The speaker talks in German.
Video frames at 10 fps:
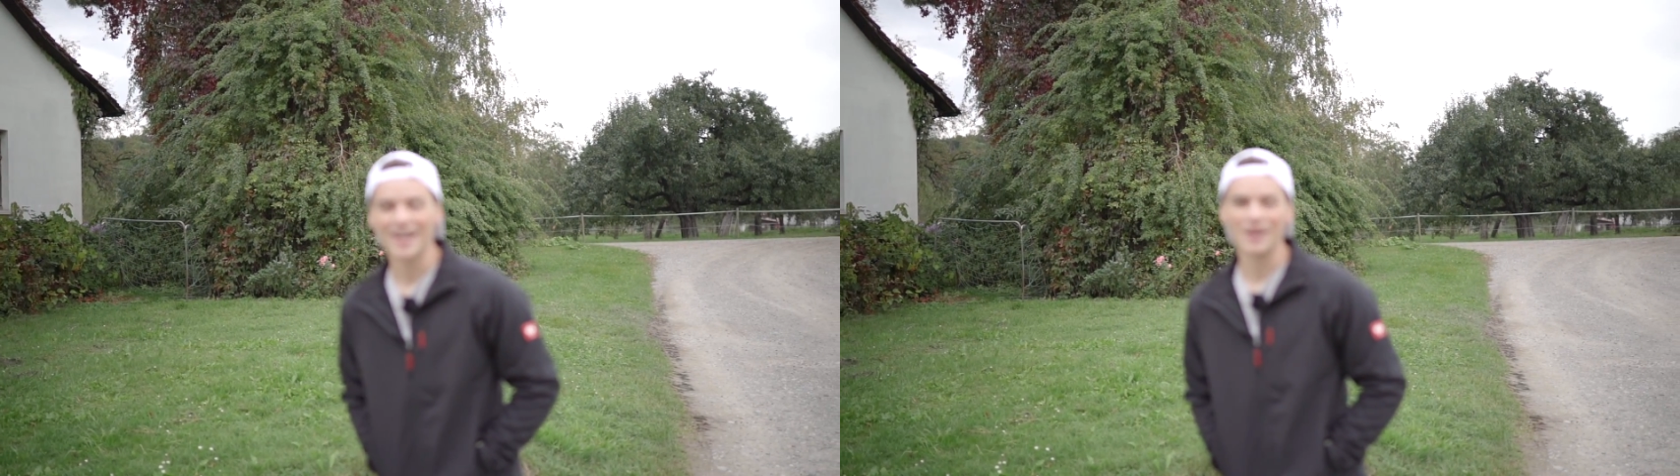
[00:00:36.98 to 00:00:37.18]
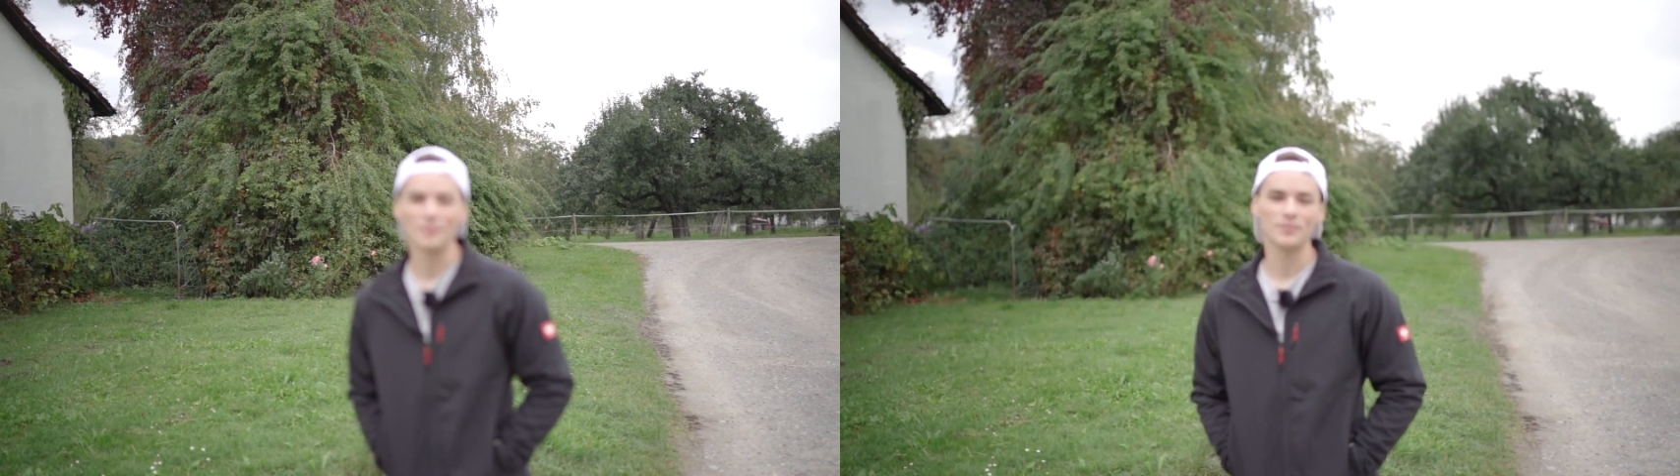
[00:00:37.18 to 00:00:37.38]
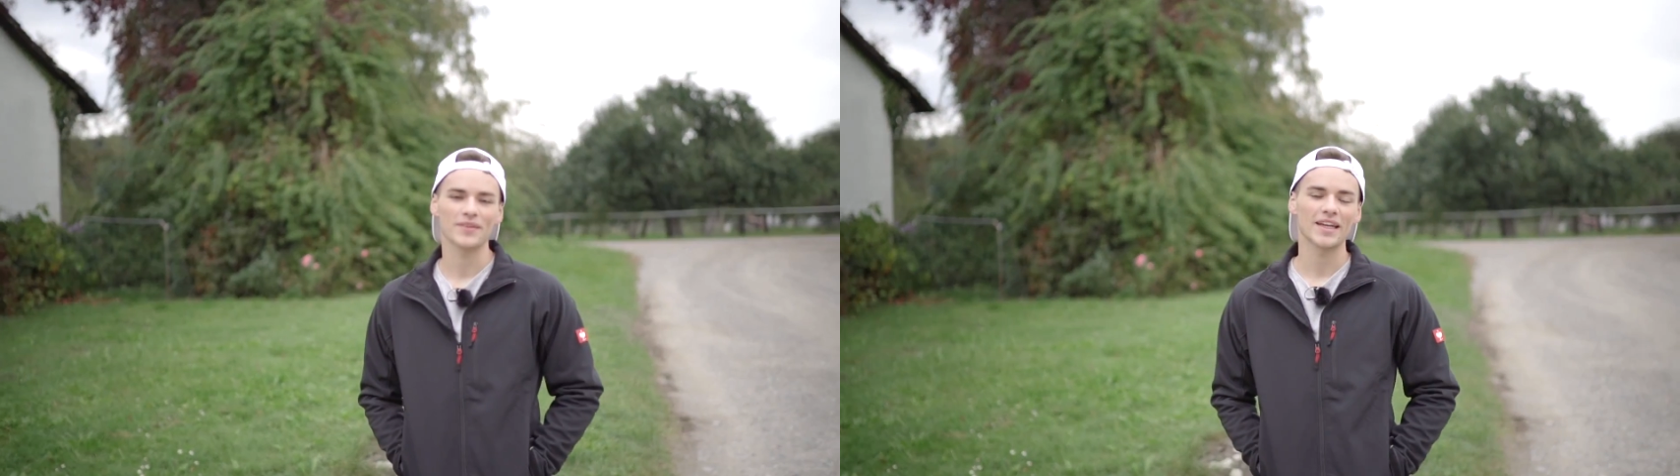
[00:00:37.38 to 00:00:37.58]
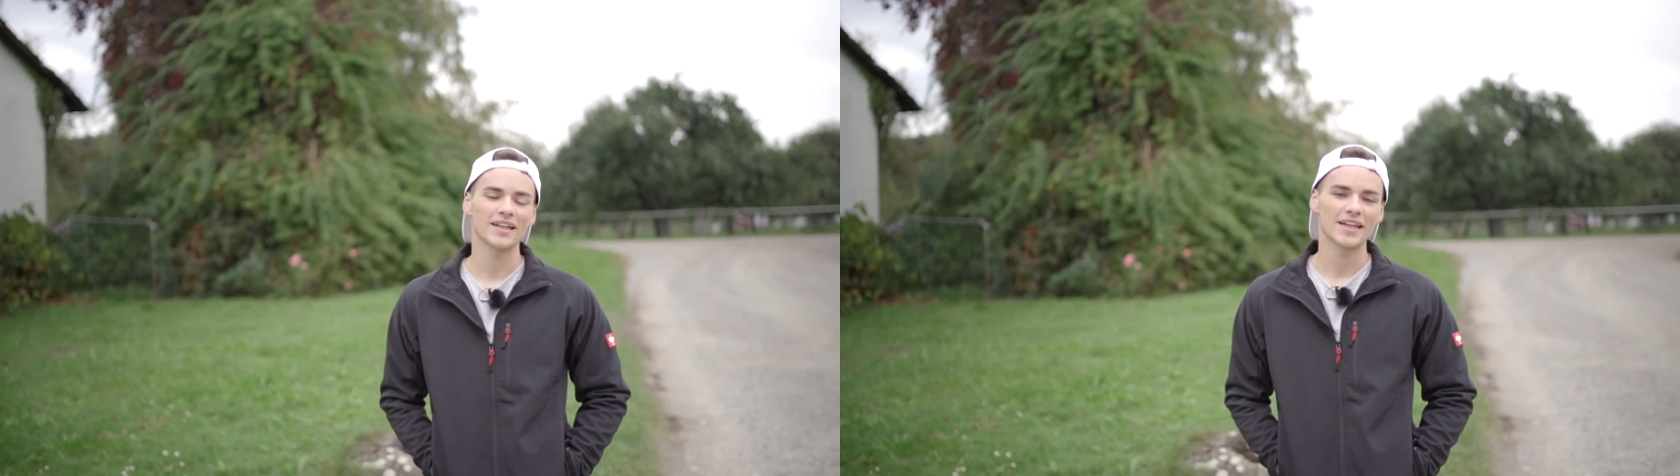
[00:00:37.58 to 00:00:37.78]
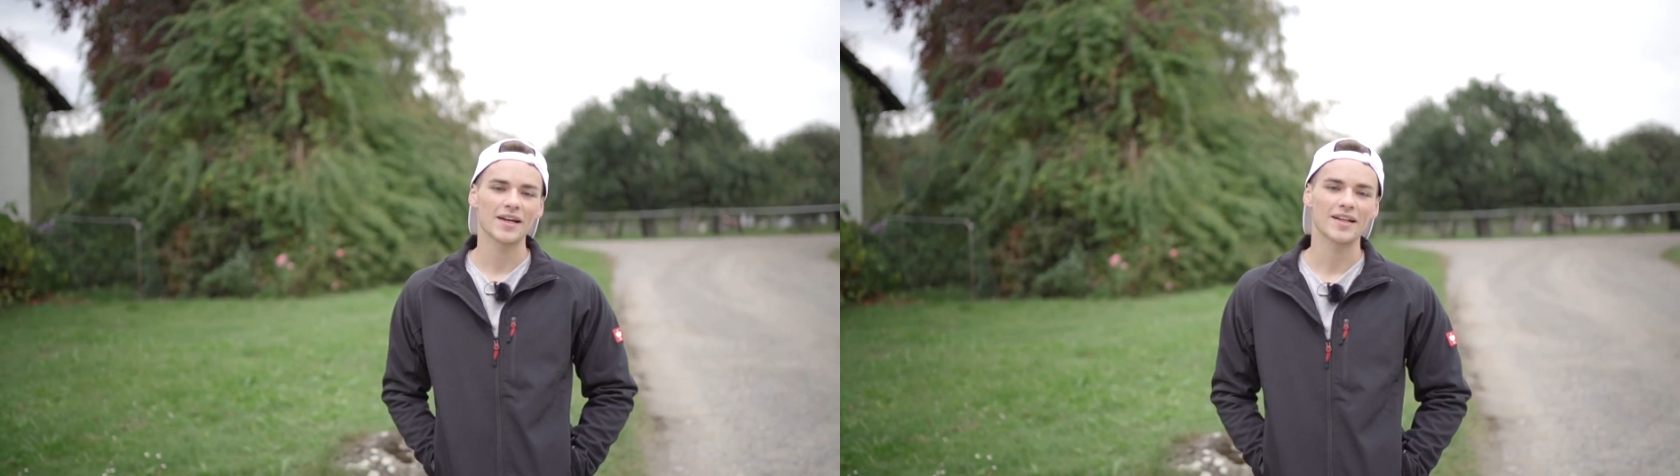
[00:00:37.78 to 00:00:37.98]
ähm,
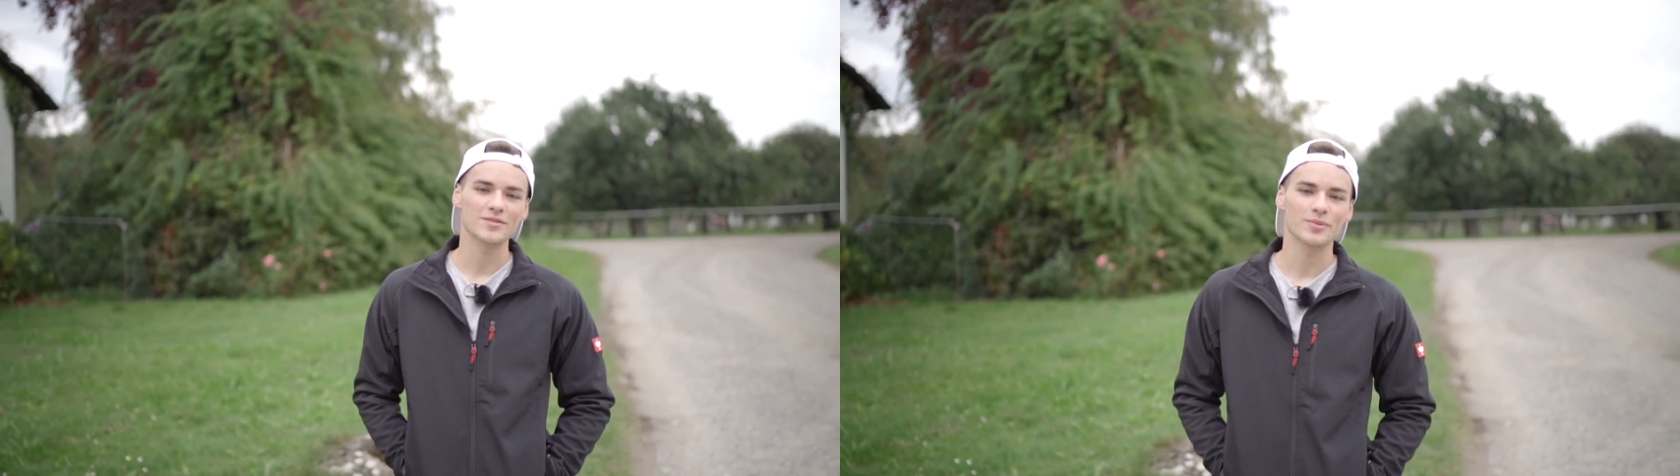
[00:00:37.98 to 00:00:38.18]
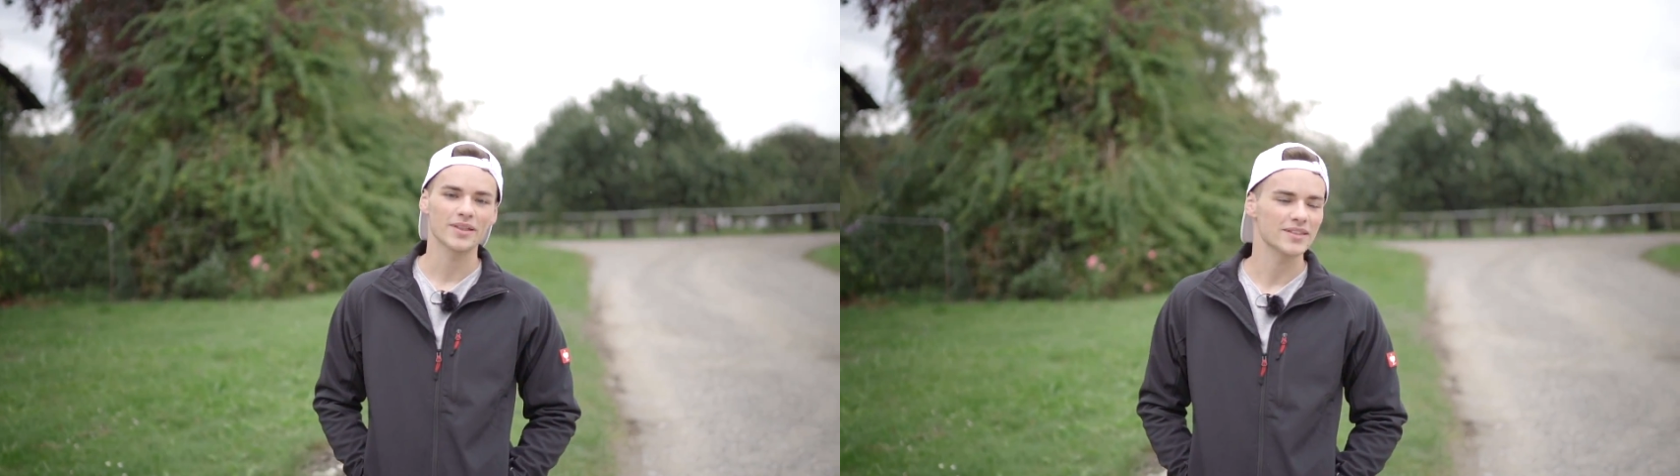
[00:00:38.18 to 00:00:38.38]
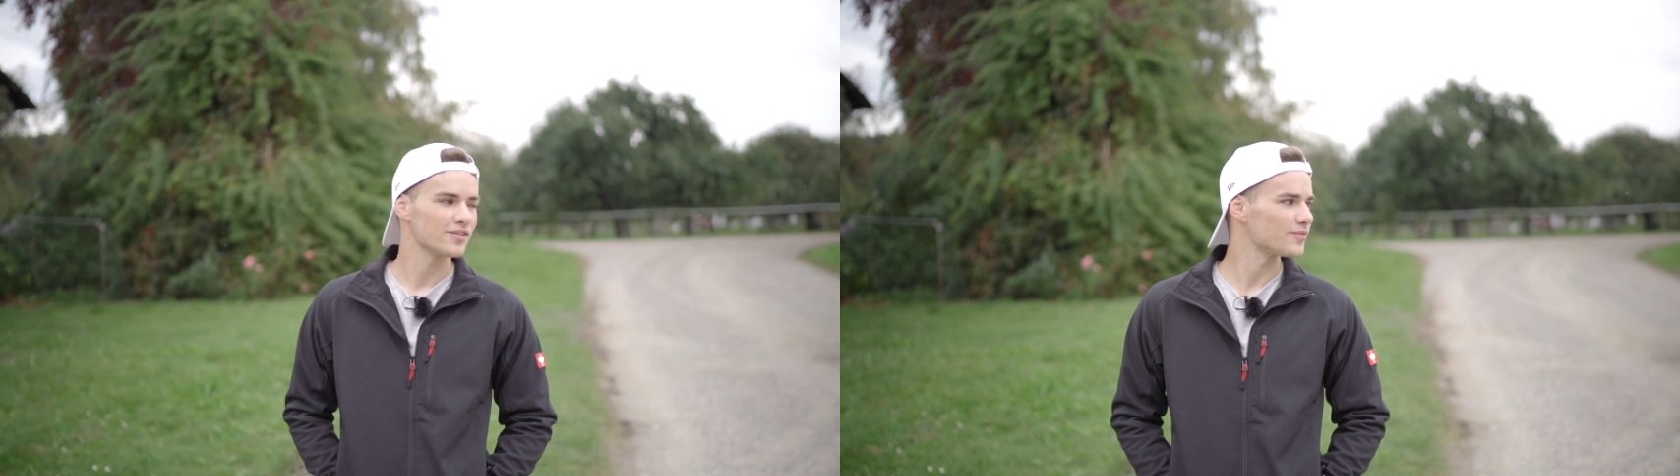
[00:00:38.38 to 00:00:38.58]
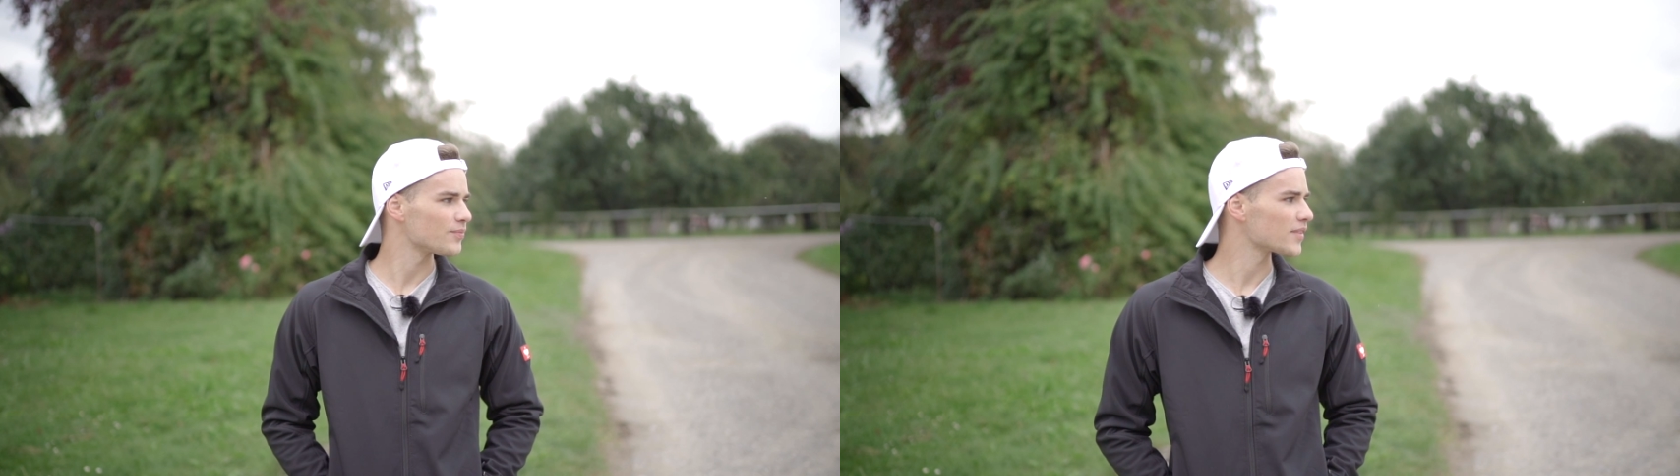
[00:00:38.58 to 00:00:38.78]
ja, nee, also pass auf.